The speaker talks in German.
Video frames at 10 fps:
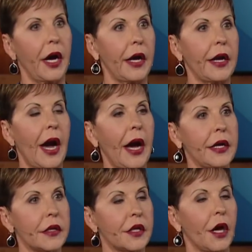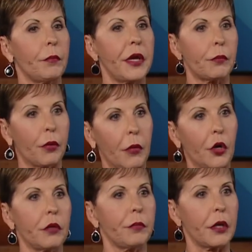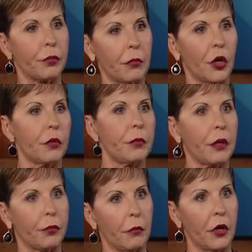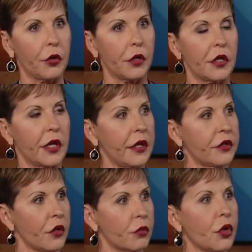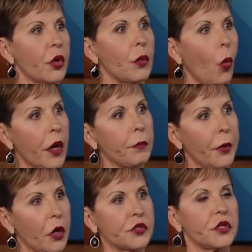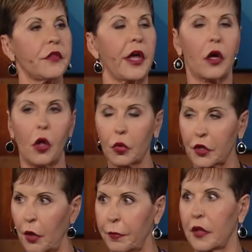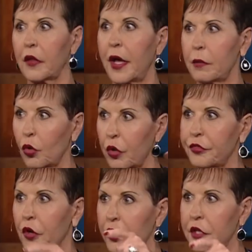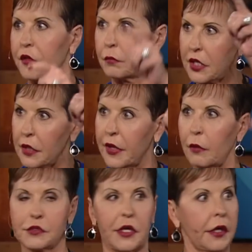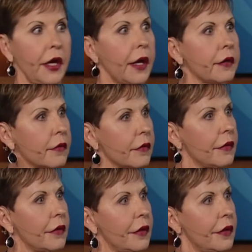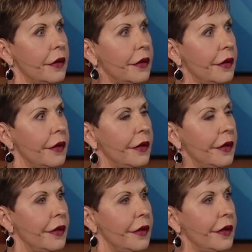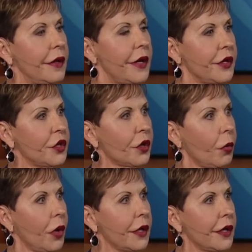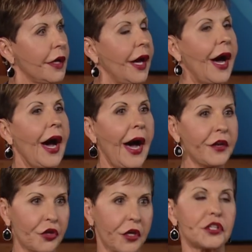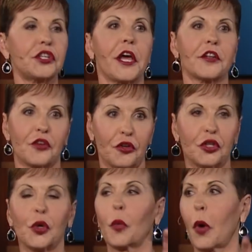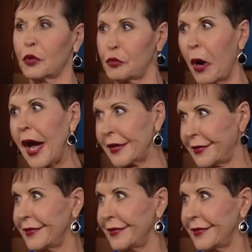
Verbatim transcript: In den daraufliegenden Jahren wurde ich immer wieder befördert, bis es nur noch eine Person in dieser Firma gab, die mehr Autorität hatte als ich und das war dieser Mann. Wisst ihr was? Ich